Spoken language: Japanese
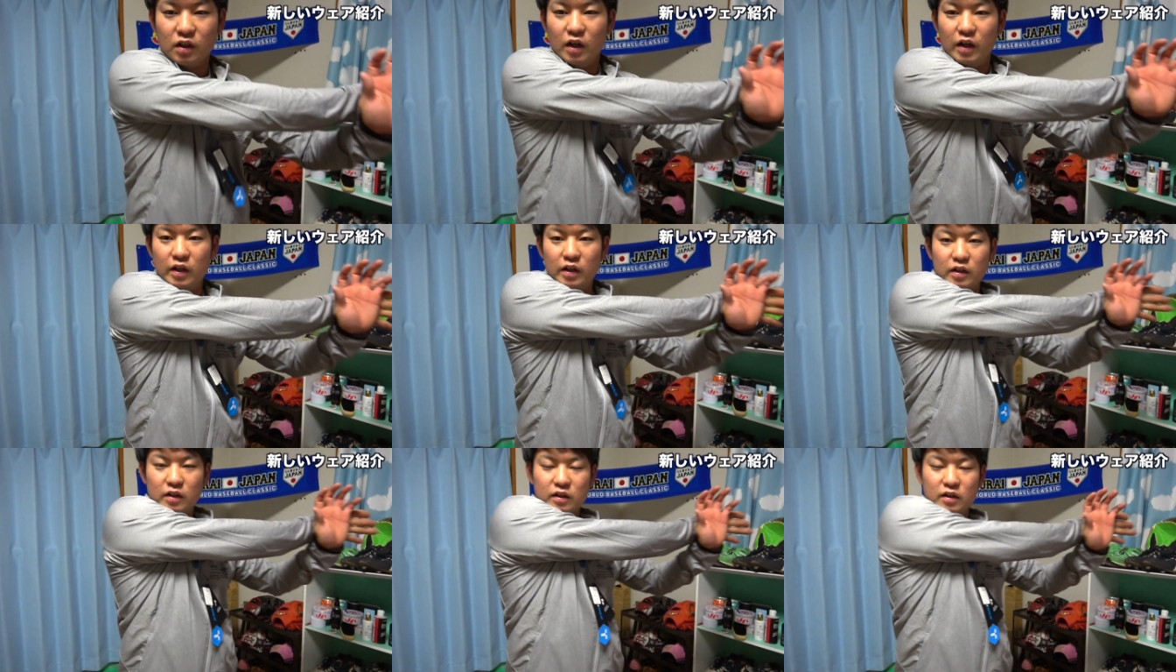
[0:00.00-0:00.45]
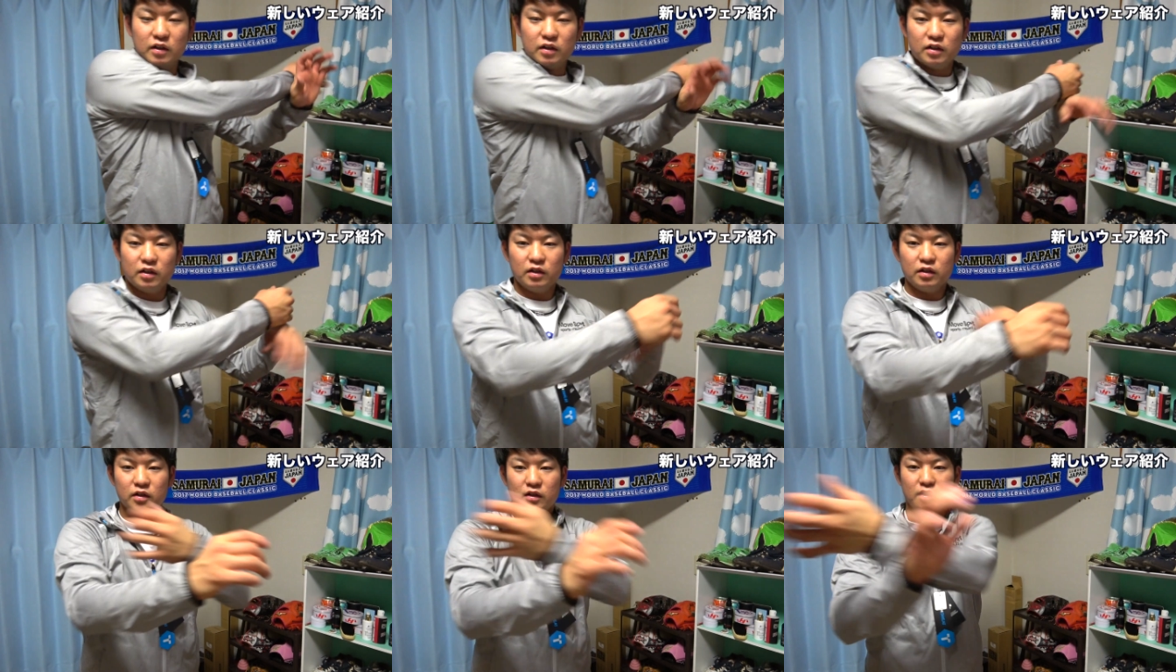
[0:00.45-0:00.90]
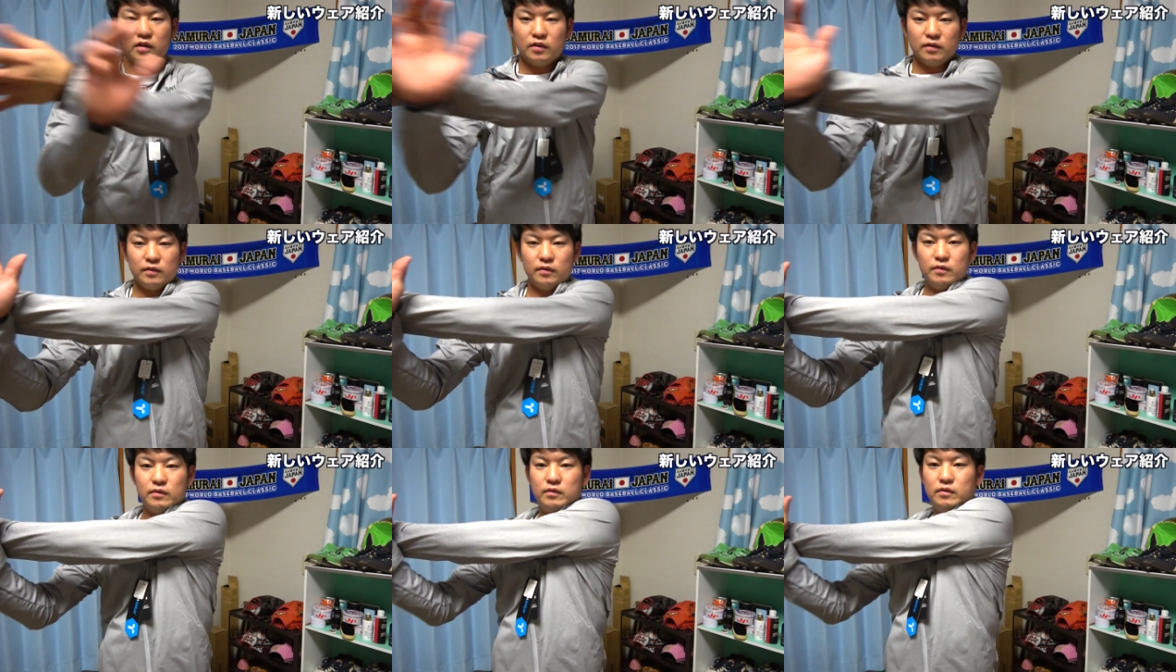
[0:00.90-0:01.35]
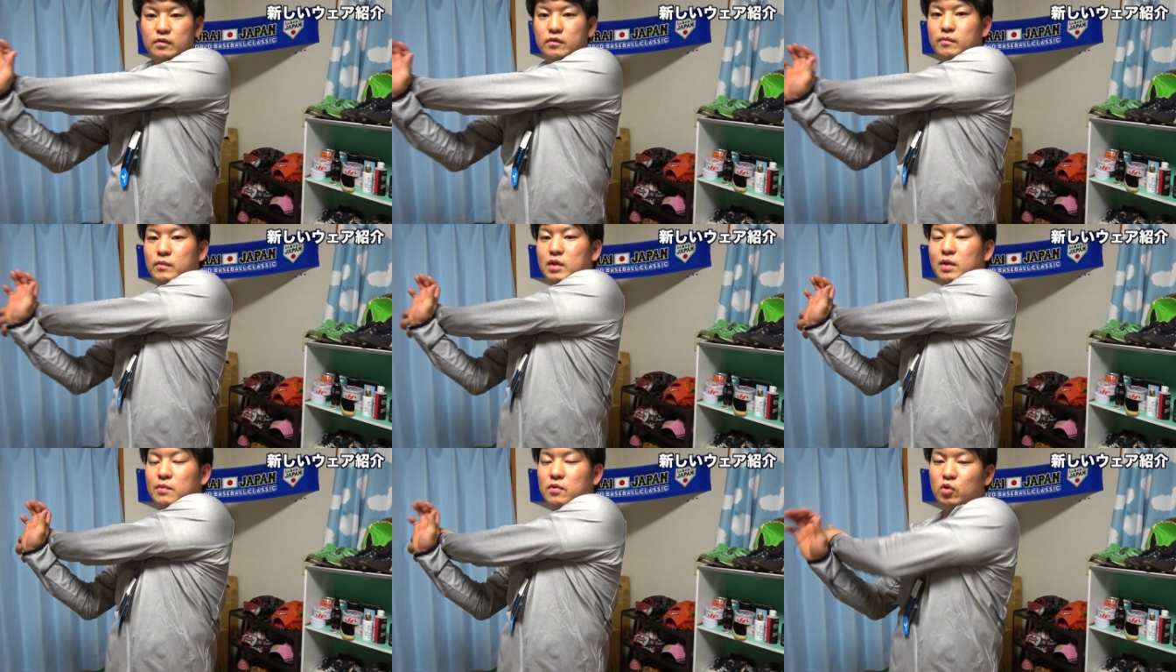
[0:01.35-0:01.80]
はい
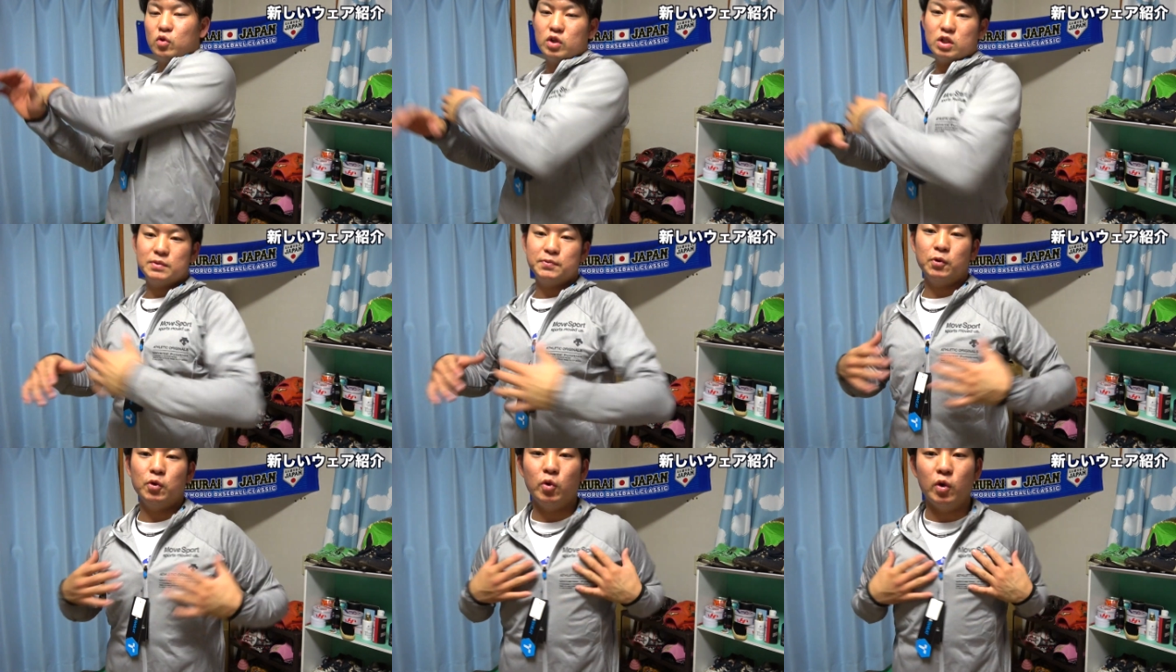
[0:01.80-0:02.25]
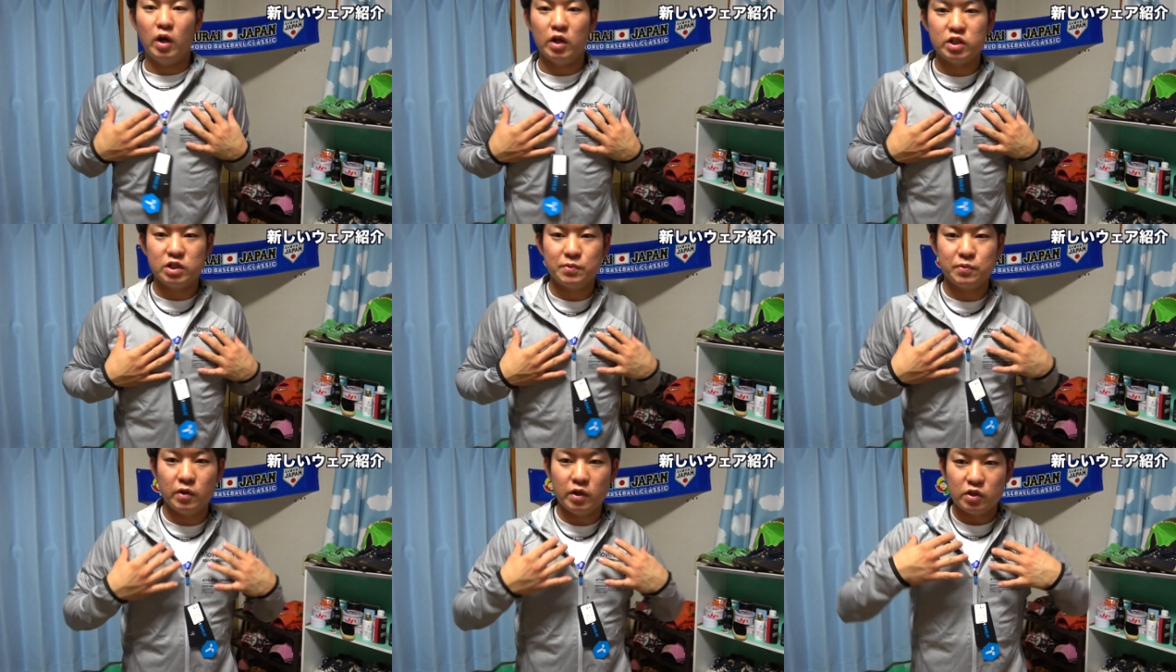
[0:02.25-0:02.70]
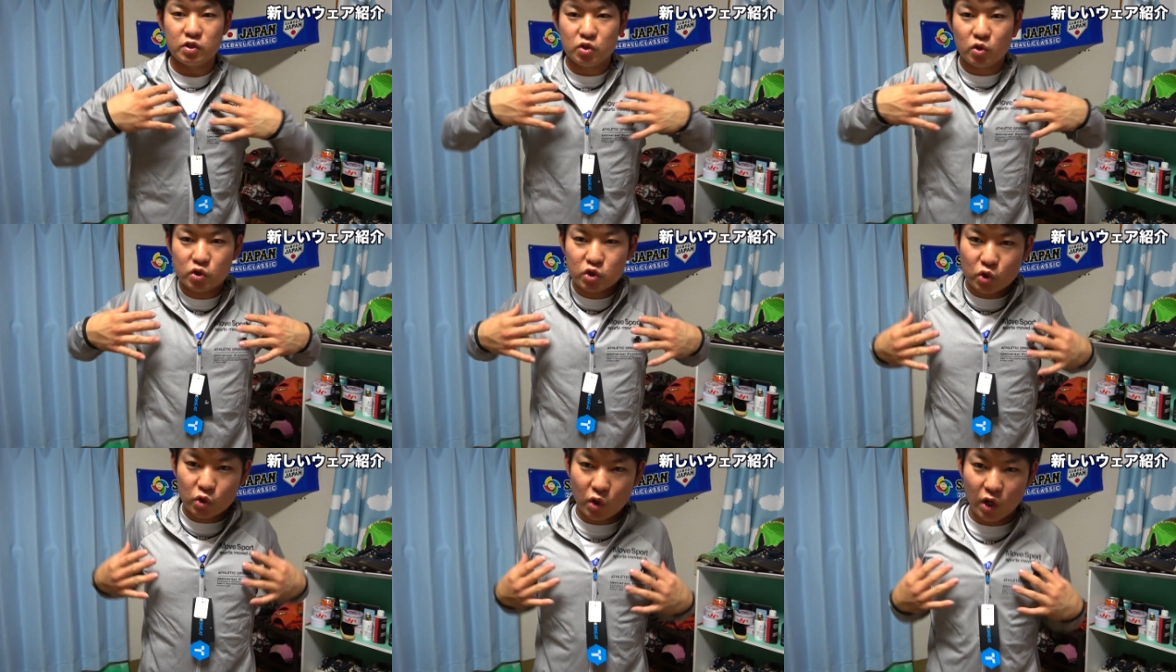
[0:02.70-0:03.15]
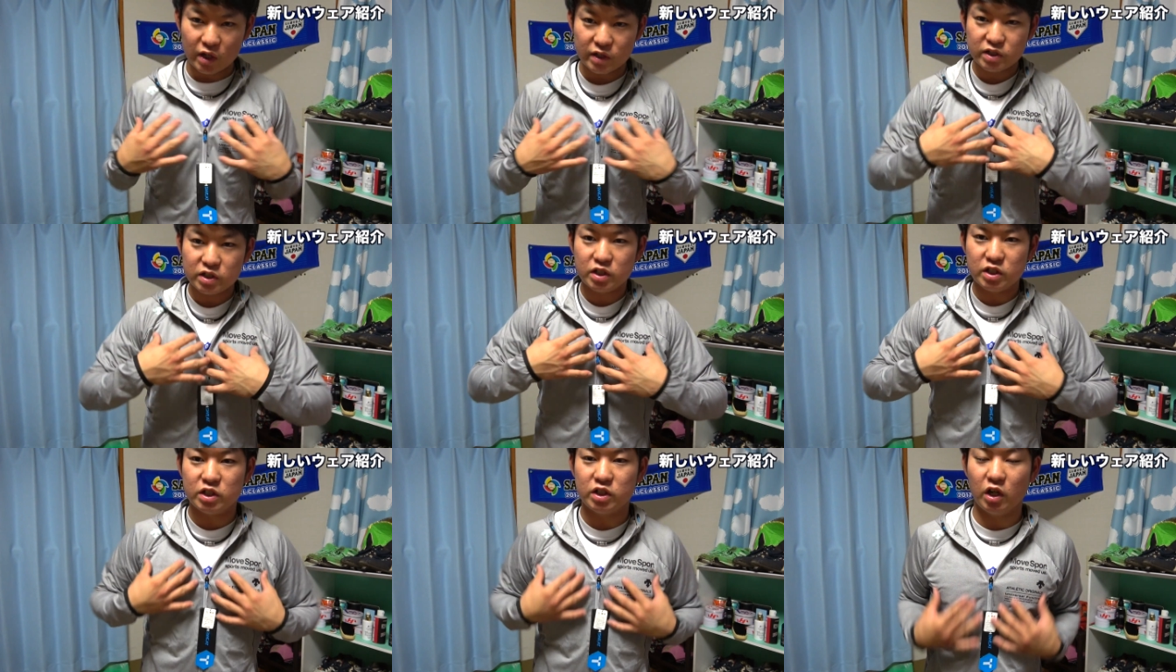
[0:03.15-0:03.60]
まあ多分ゴリスポの方が自分より少しがっ
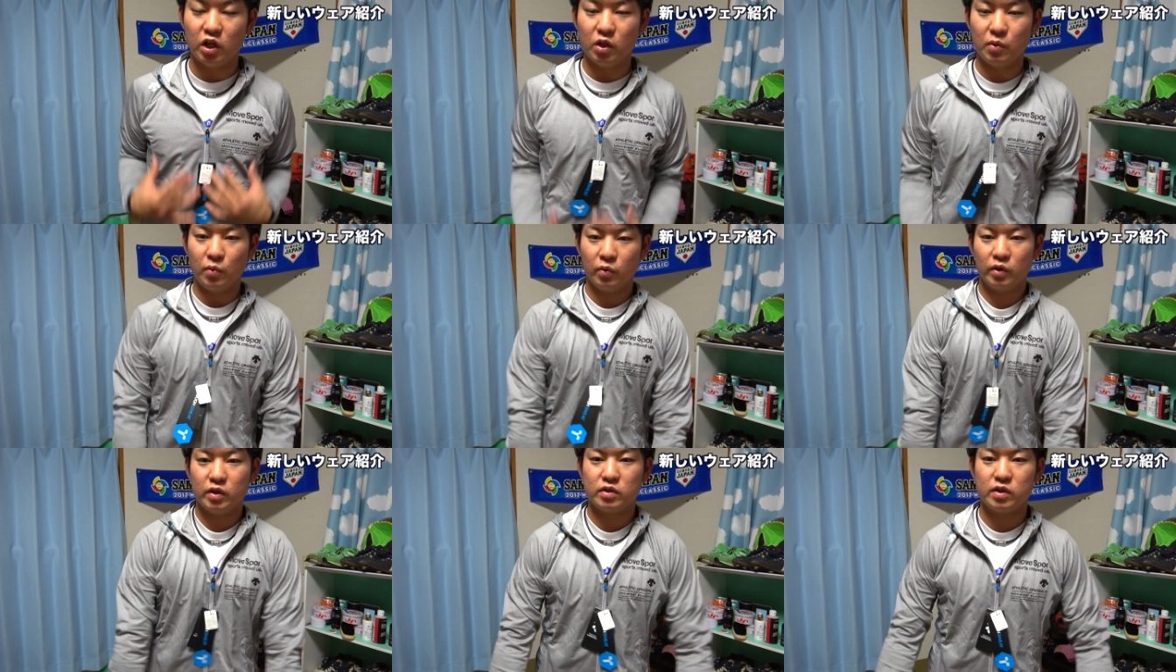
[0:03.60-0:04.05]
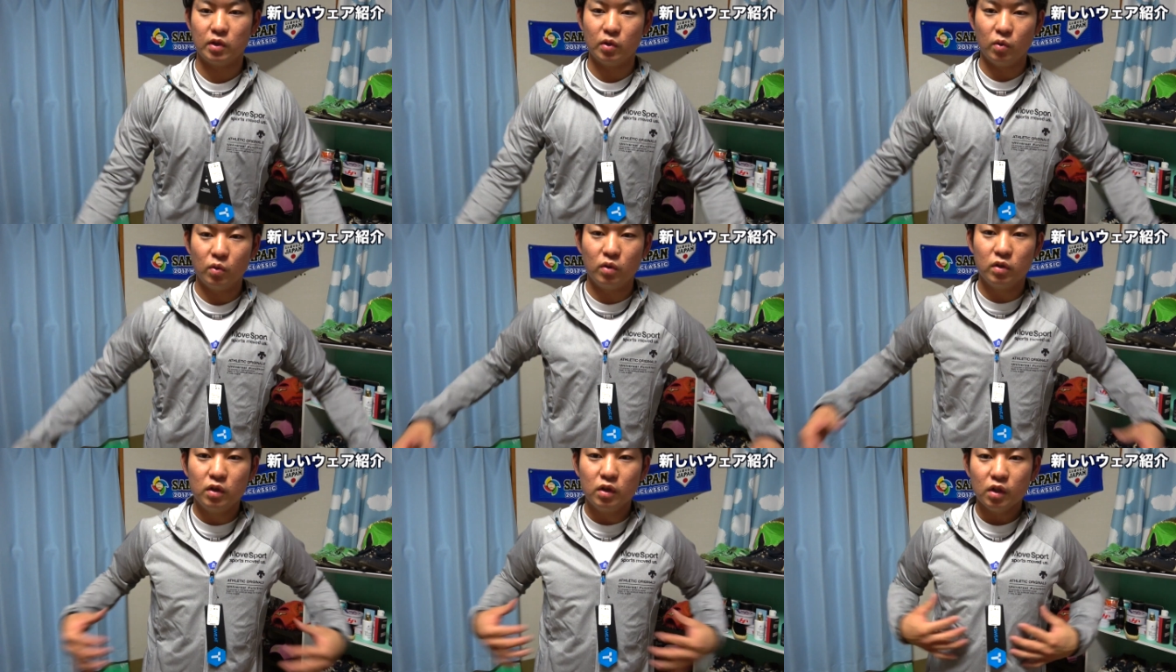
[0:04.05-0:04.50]
ちりしてると思うんですけど